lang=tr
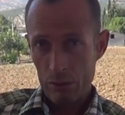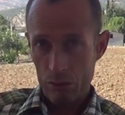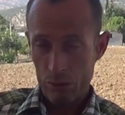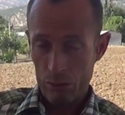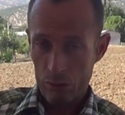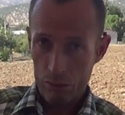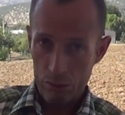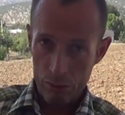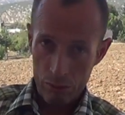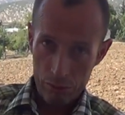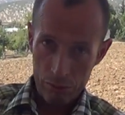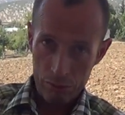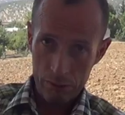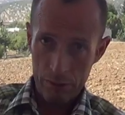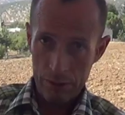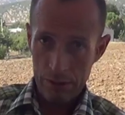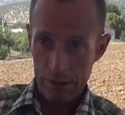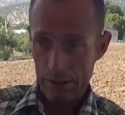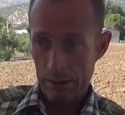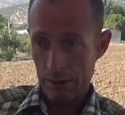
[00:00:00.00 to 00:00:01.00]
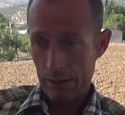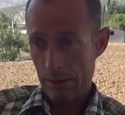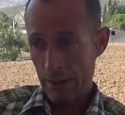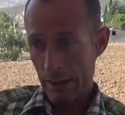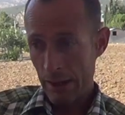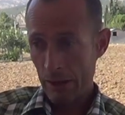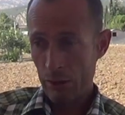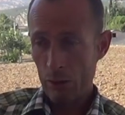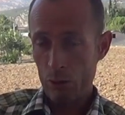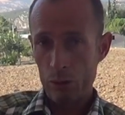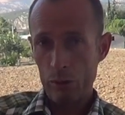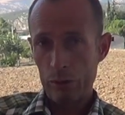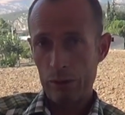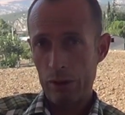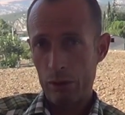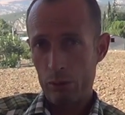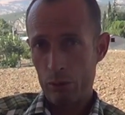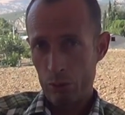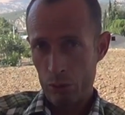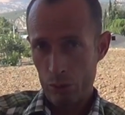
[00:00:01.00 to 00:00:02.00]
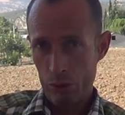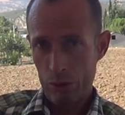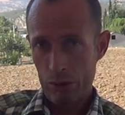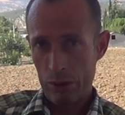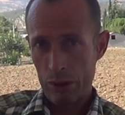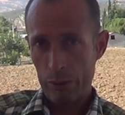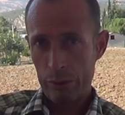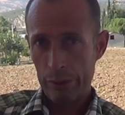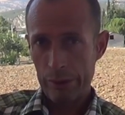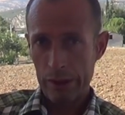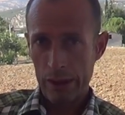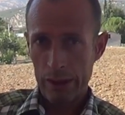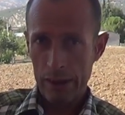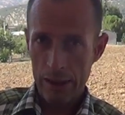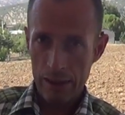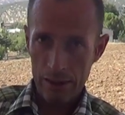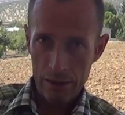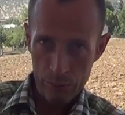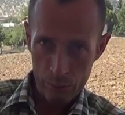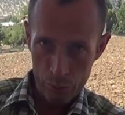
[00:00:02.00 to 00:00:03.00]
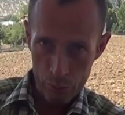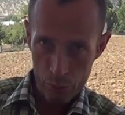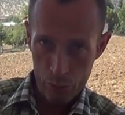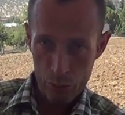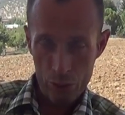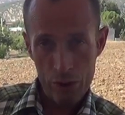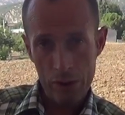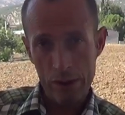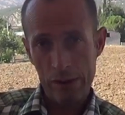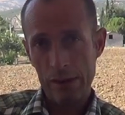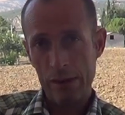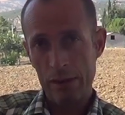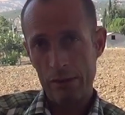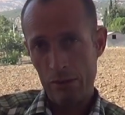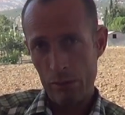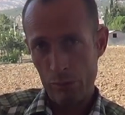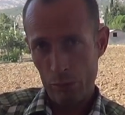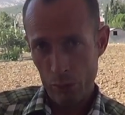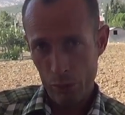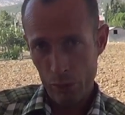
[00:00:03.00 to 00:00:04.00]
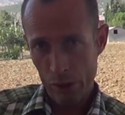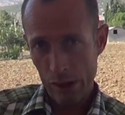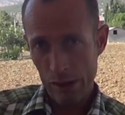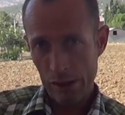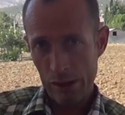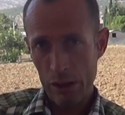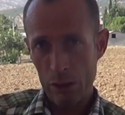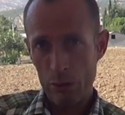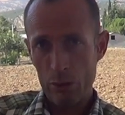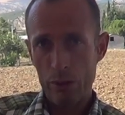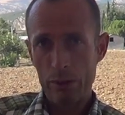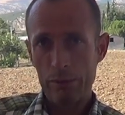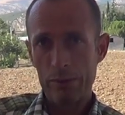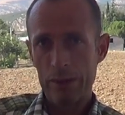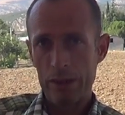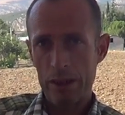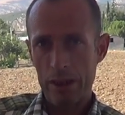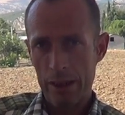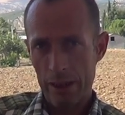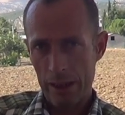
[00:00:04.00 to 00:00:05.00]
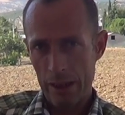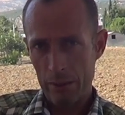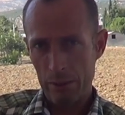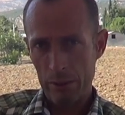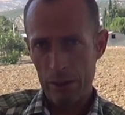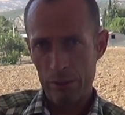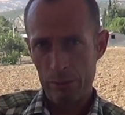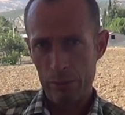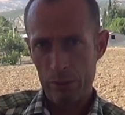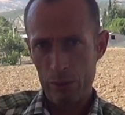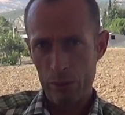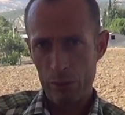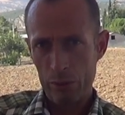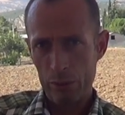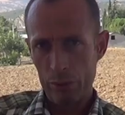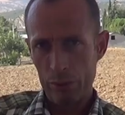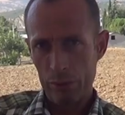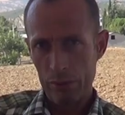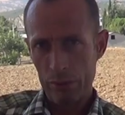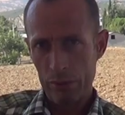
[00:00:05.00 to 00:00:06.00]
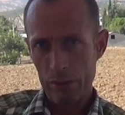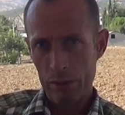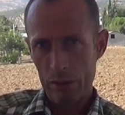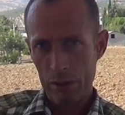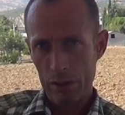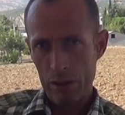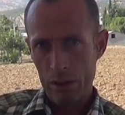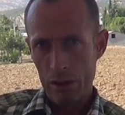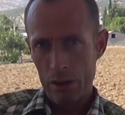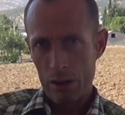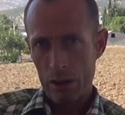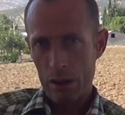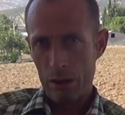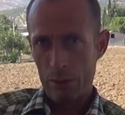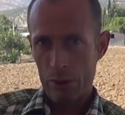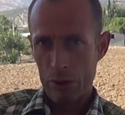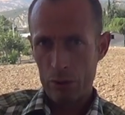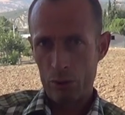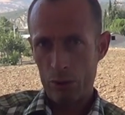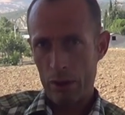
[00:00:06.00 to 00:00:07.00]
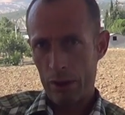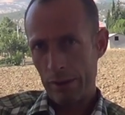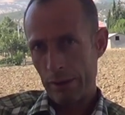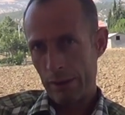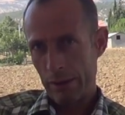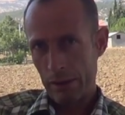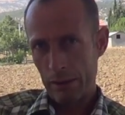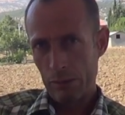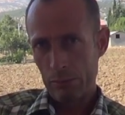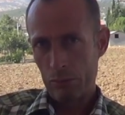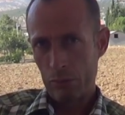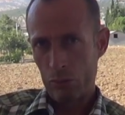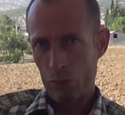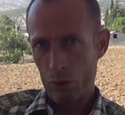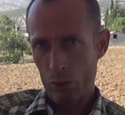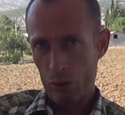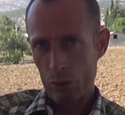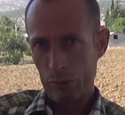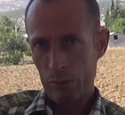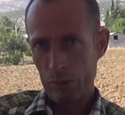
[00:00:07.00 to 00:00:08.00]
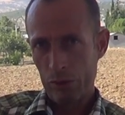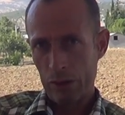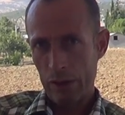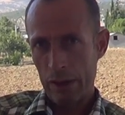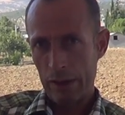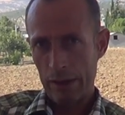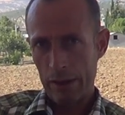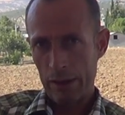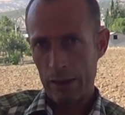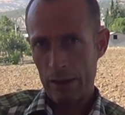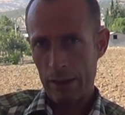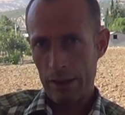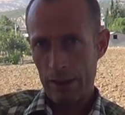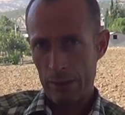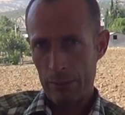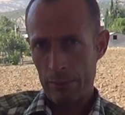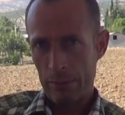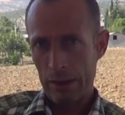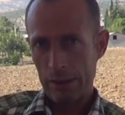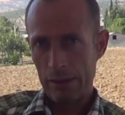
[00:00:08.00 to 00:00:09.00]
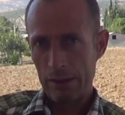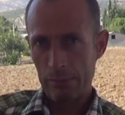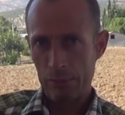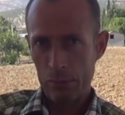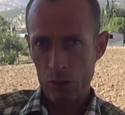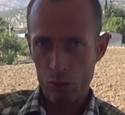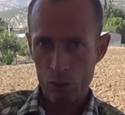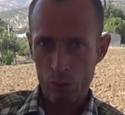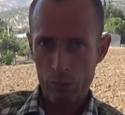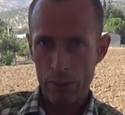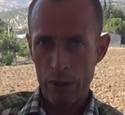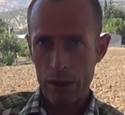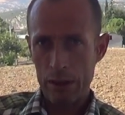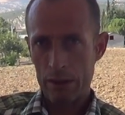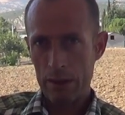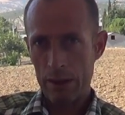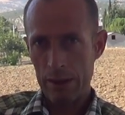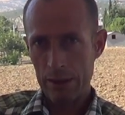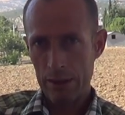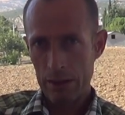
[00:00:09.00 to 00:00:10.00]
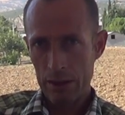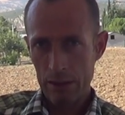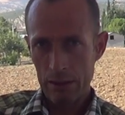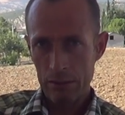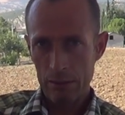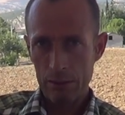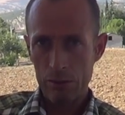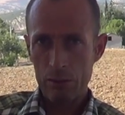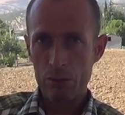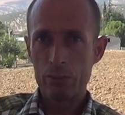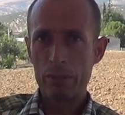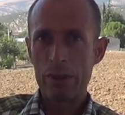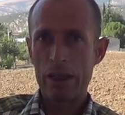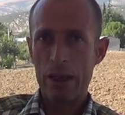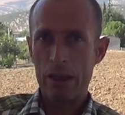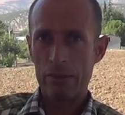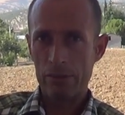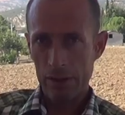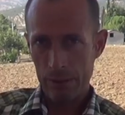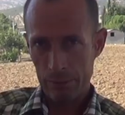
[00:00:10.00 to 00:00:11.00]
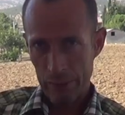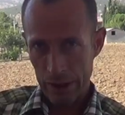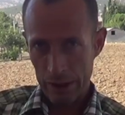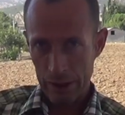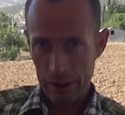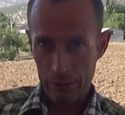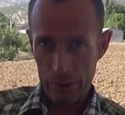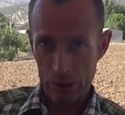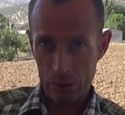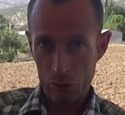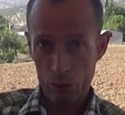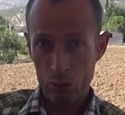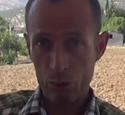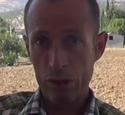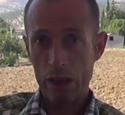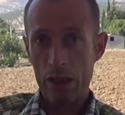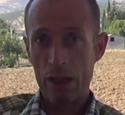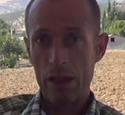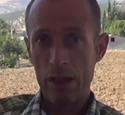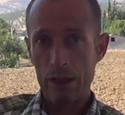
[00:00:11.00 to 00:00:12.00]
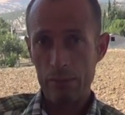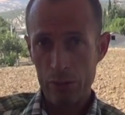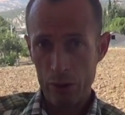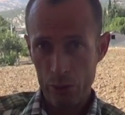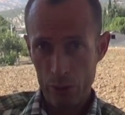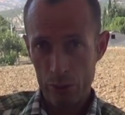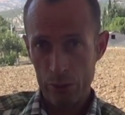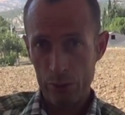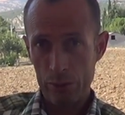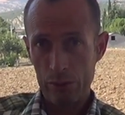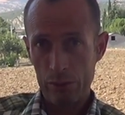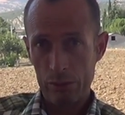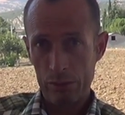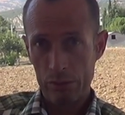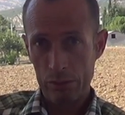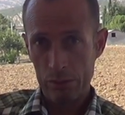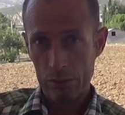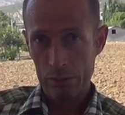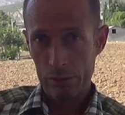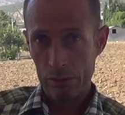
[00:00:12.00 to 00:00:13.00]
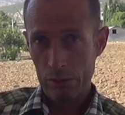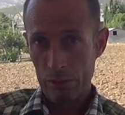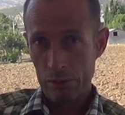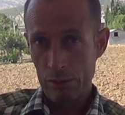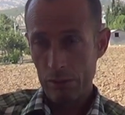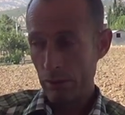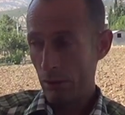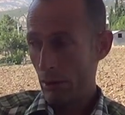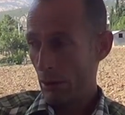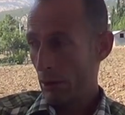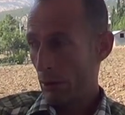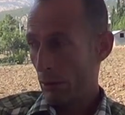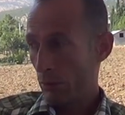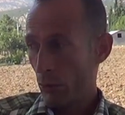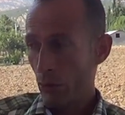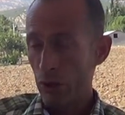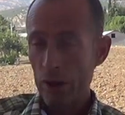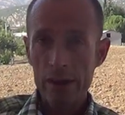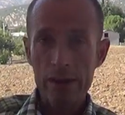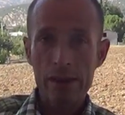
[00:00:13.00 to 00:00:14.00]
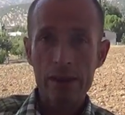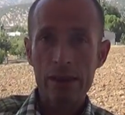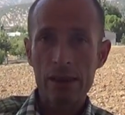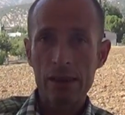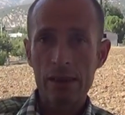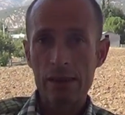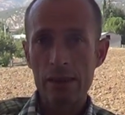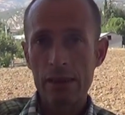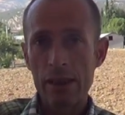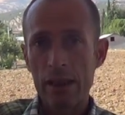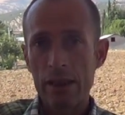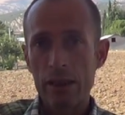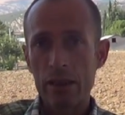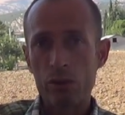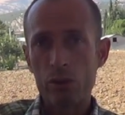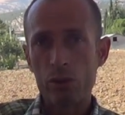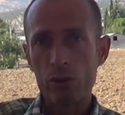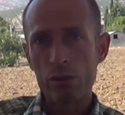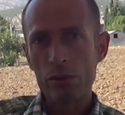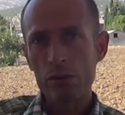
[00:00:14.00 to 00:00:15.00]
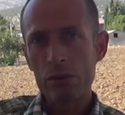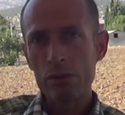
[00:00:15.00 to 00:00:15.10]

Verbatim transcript: Çünkü ne de olsa, küçük de olsa kendi bütçesine ve bünyesine göre bir şeyler yapılabiliyordu. Evet. Ama şu anda gördüğümüz kadarıyla en basit bir su patlağı için bir hafta beklemek zorunda kalabiliyoruz. Evet. Bu da sıkıntı yaratıyor.